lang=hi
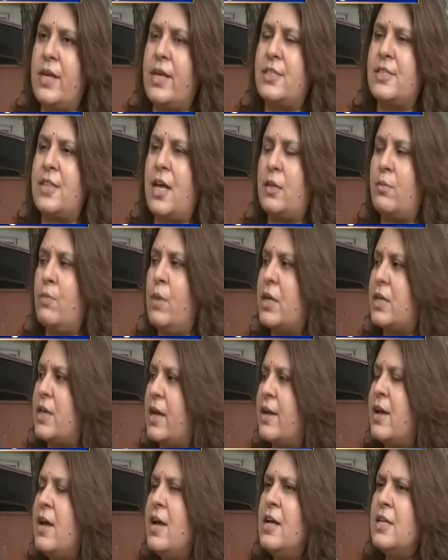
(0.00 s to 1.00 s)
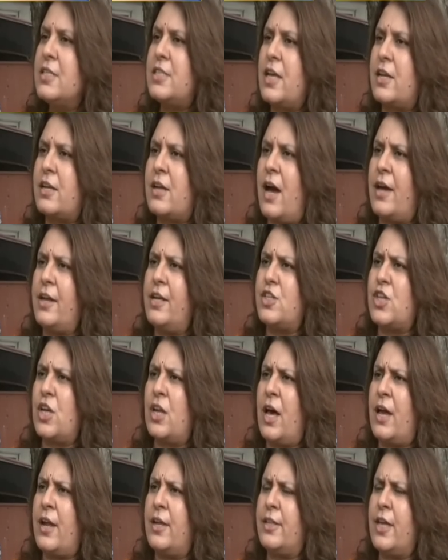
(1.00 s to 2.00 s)
लीग के साथ मिलकर सरकारें
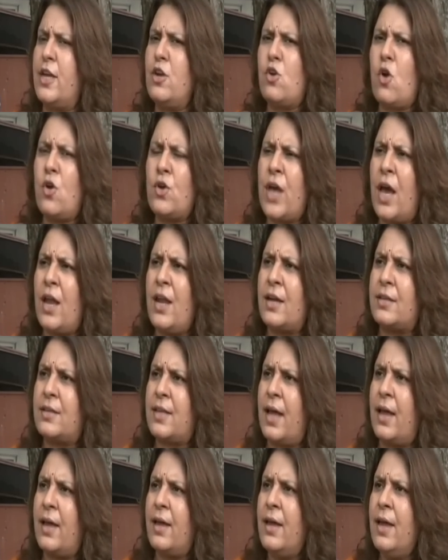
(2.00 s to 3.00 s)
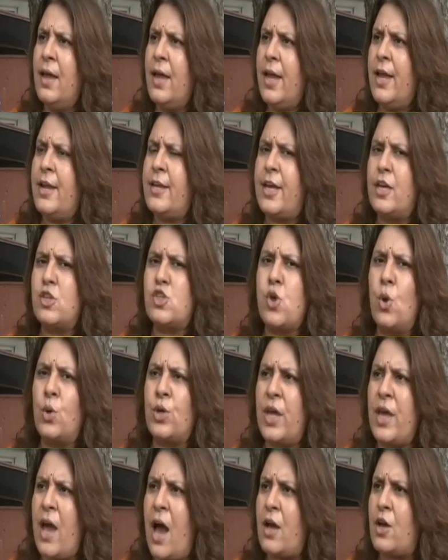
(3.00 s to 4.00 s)
चला रहे थे इनको क्या लगता है इनके
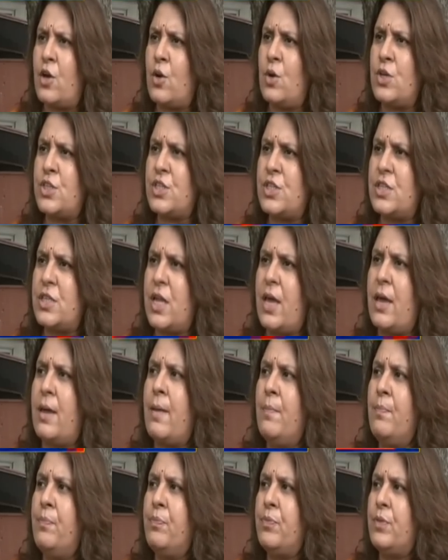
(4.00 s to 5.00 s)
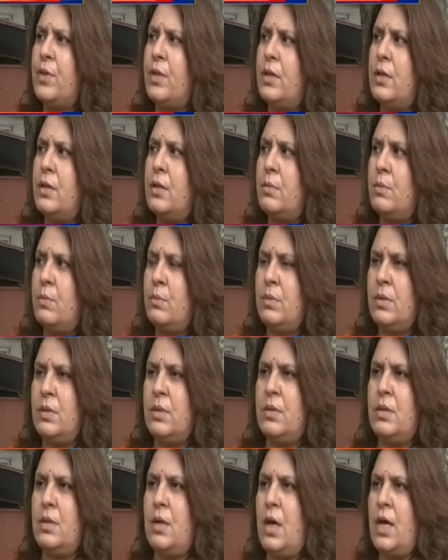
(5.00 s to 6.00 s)
झूठे आक्रोश से
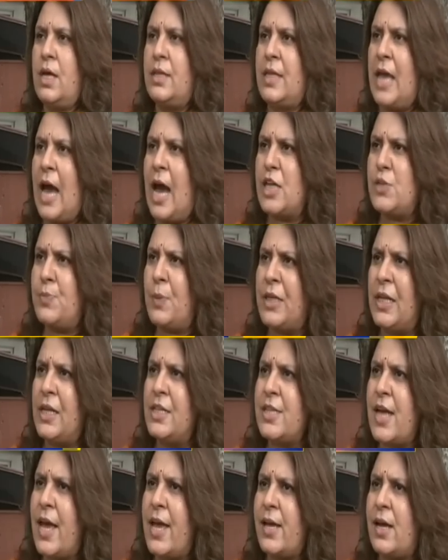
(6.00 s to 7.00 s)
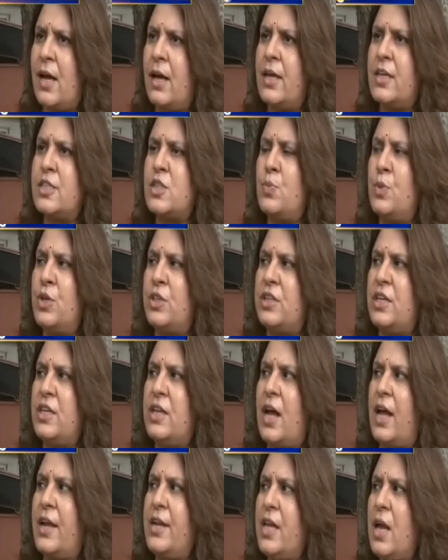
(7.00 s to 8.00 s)
इतिहास बदल जाएगा स्मृति
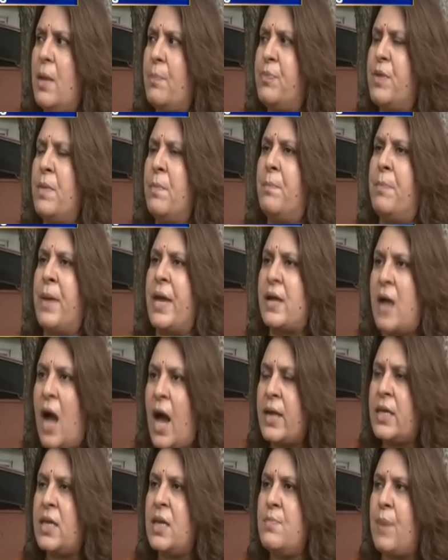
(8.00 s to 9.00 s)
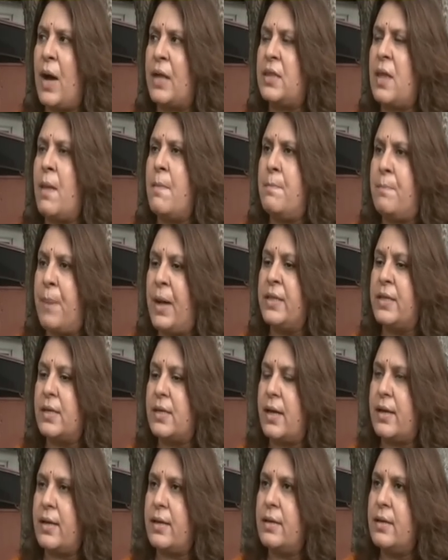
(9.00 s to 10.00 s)
ईरानी अपनी बेकार की बातें बंद
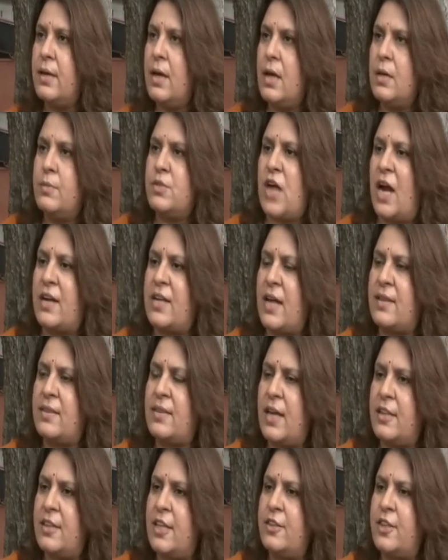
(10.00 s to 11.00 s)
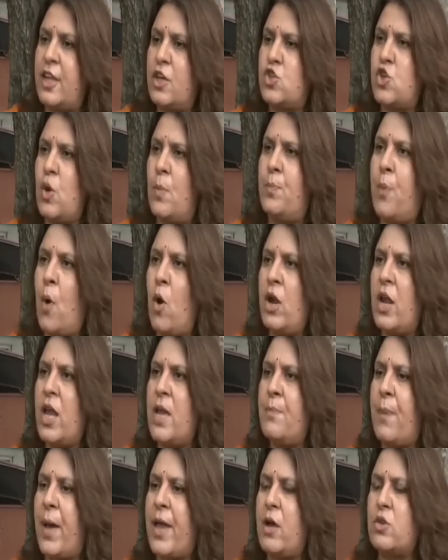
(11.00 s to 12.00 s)
करें अठहत्तर दिन तक जो बोल
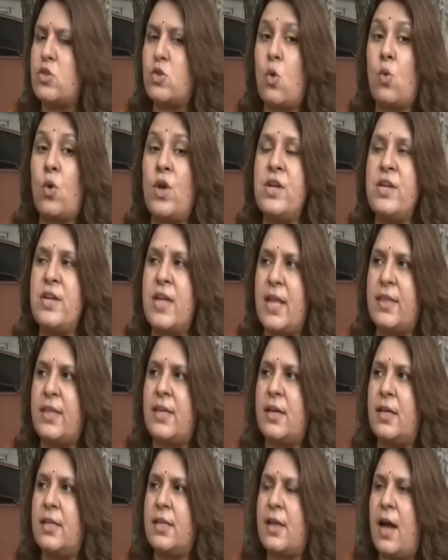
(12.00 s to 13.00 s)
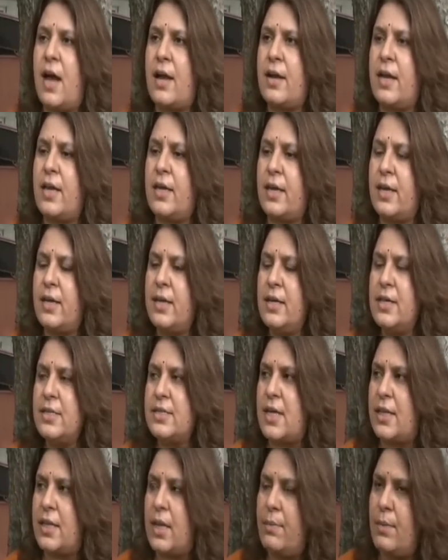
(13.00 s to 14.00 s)
नहीं पाया उसको कोई नैतिक अधिकार नहीं है
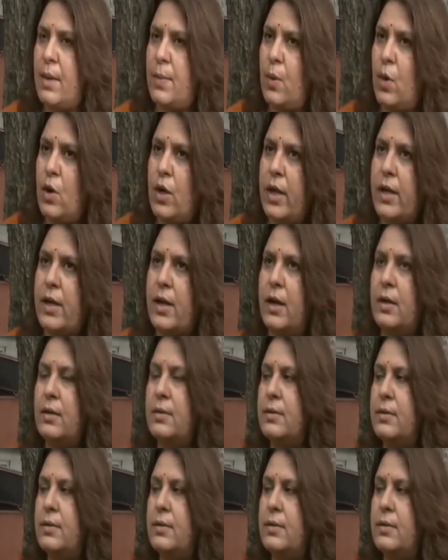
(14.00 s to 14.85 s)
सदन में बोलने का